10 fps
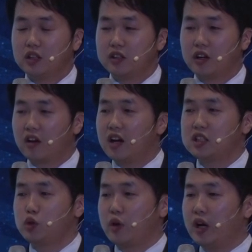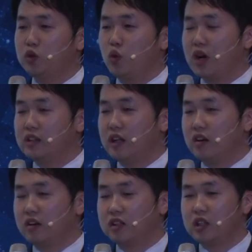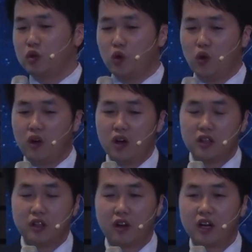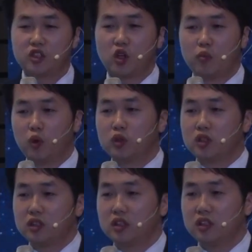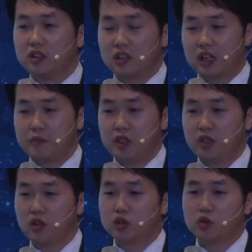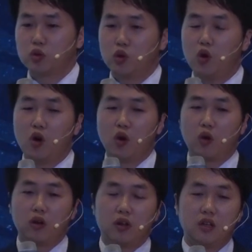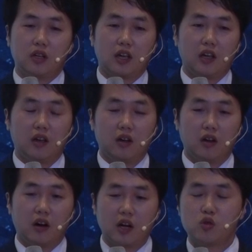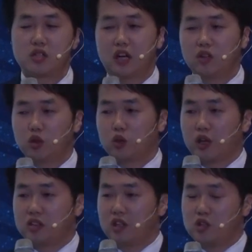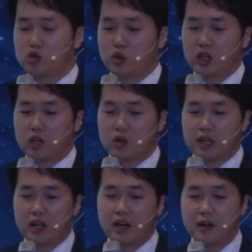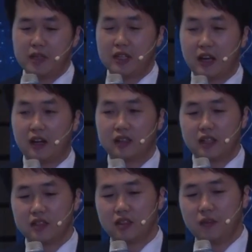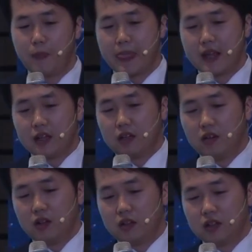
여러 가지 우리 활동한 내역 그리고 여러 가지 정보들을 이렇게 미디어적으로 이렇게 어나운싱 하는 것도 굉장히 중요하다고 생각합니다. 따라서 어,